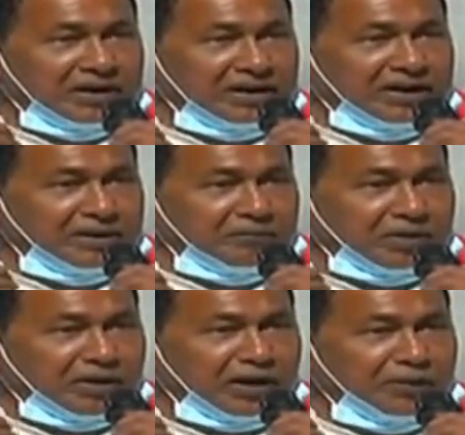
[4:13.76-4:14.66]
ఇది
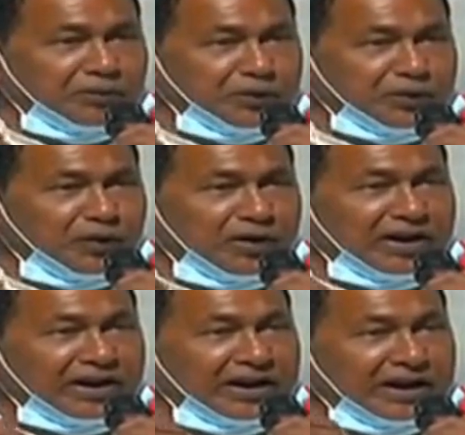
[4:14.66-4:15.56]
మనం
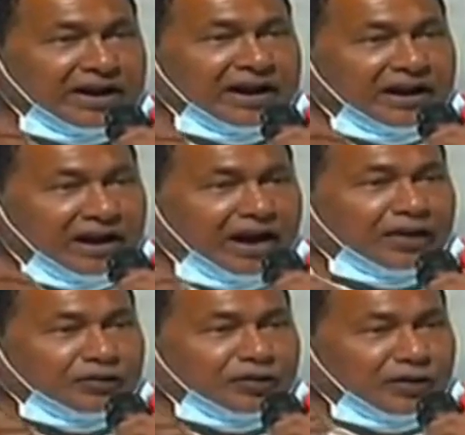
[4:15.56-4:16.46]
గెలిపించుకోవాలనే
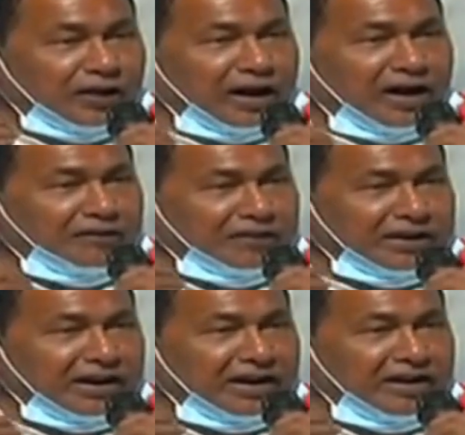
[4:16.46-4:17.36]
ఆందోళన
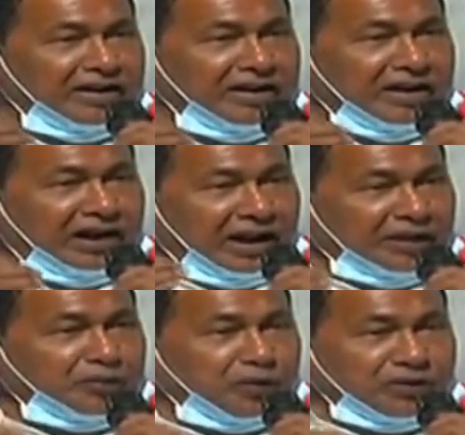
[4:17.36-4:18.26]
ఆవేదన
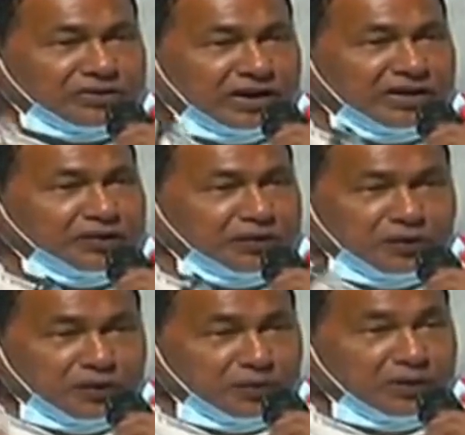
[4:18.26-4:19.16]
అది
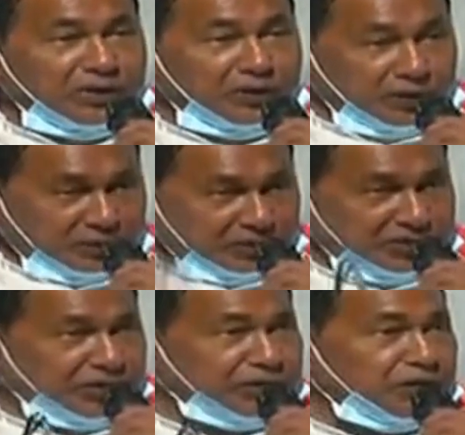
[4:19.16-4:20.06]
పురస్కరించుకొని మీరు
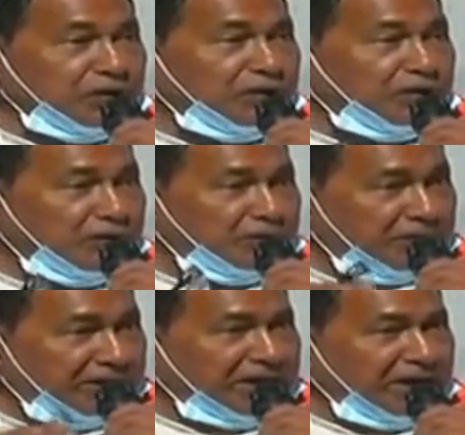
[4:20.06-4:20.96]
చేస్తున్నటువంటి
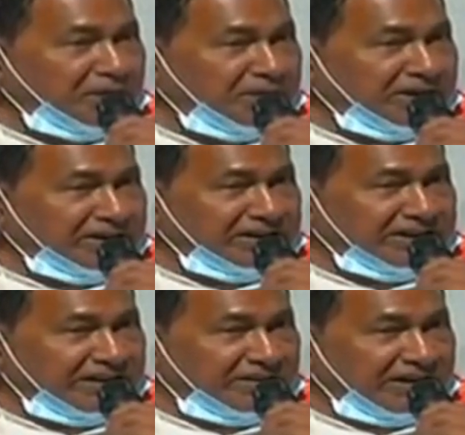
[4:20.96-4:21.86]
పనిని
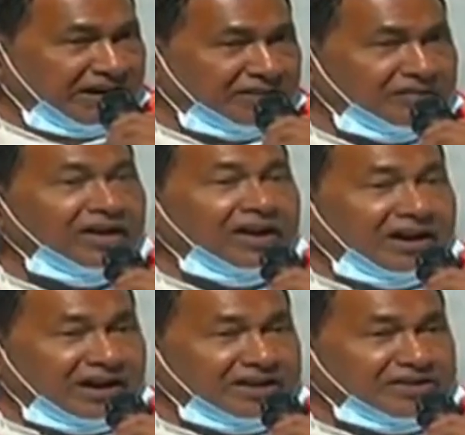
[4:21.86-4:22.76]
అభినందించడమే కాదు
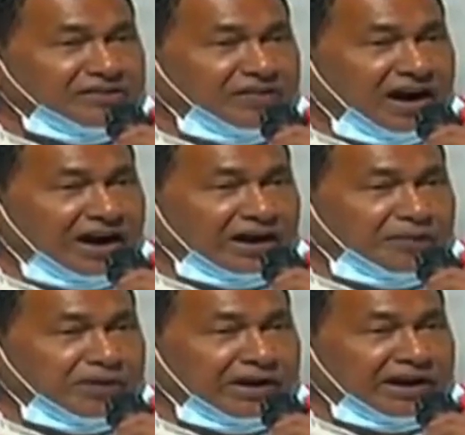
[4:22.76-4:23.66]
కనీసం
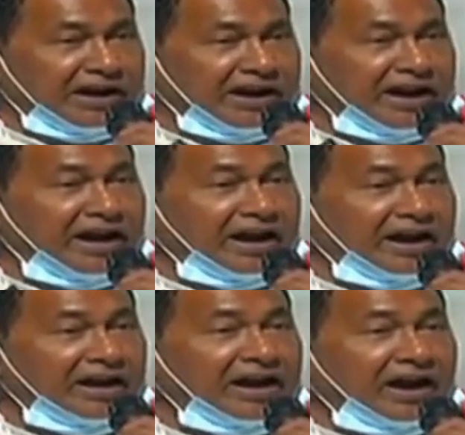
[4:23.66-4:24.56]
ఆకర్మినట్లయినా
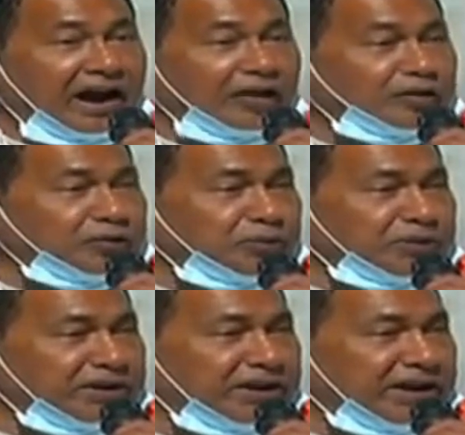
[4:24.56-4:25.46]

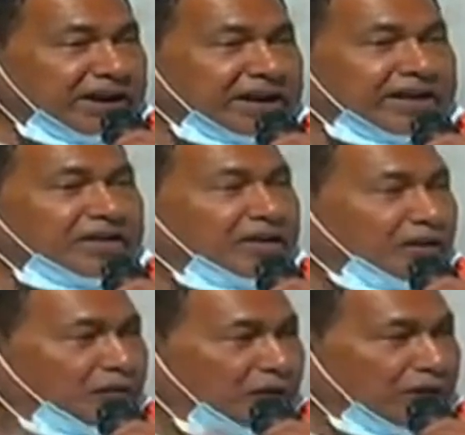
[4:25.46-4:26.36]
ఆలోచింపజేయటానికి
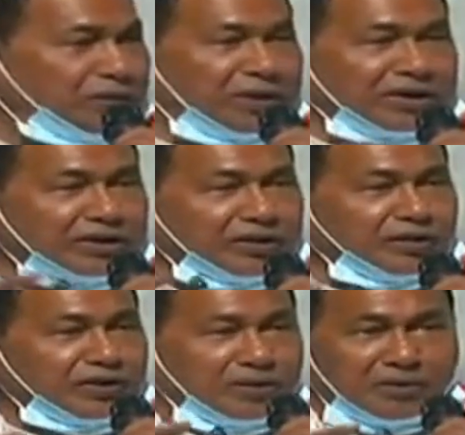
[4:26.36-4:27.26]
వారు మీ
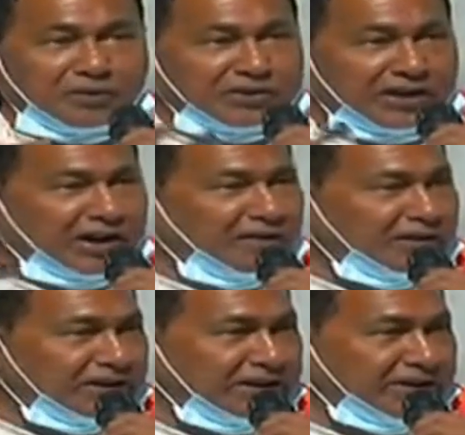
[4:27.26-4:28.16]
అందరితో సమావేశం
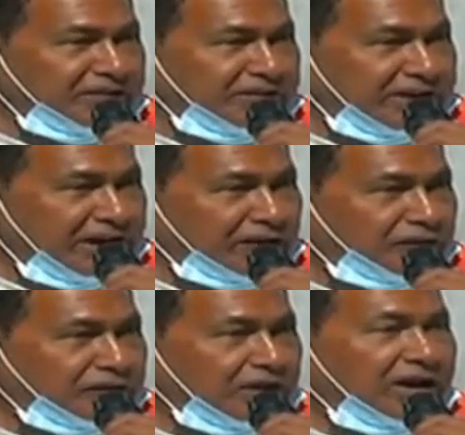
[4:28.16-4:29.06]
కావాలనేటువంటి
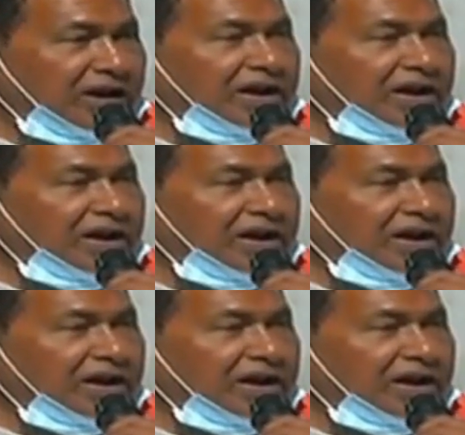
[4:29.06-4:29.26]
అదృత